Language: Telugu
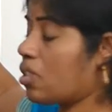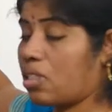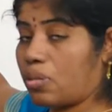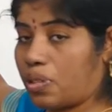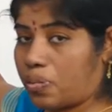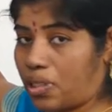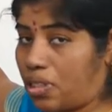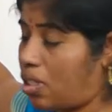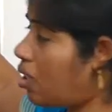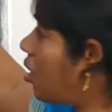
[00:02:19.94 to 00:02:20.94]
ఇది మనం
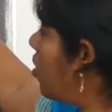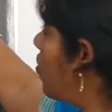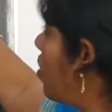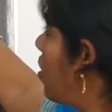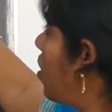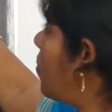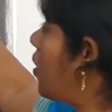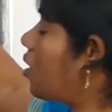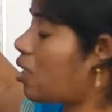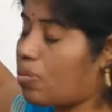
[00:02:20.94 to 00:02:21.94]
అంతరంగా కనుక్కున్నాం కాబట్టి
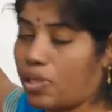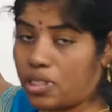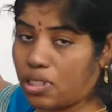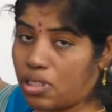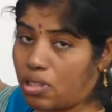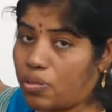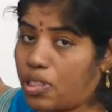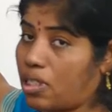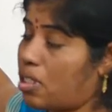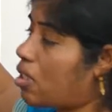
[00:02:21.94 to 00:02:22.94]
అందుకనే ప్లస్ చేసాం
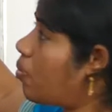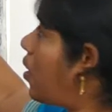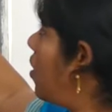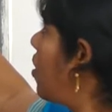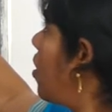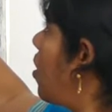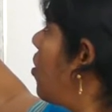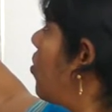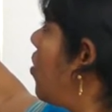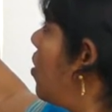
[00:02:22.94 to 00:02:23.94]
అదే కనుక బాహ్యంగా
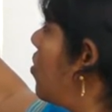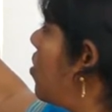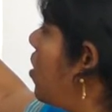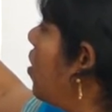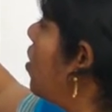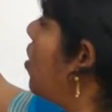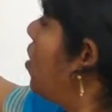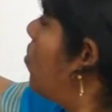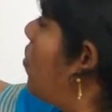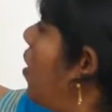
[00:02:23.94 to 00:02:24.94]
కనుక్కోవాల్సి వస్తే
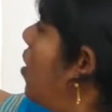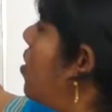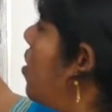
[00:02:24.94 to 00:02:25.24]
మైనస్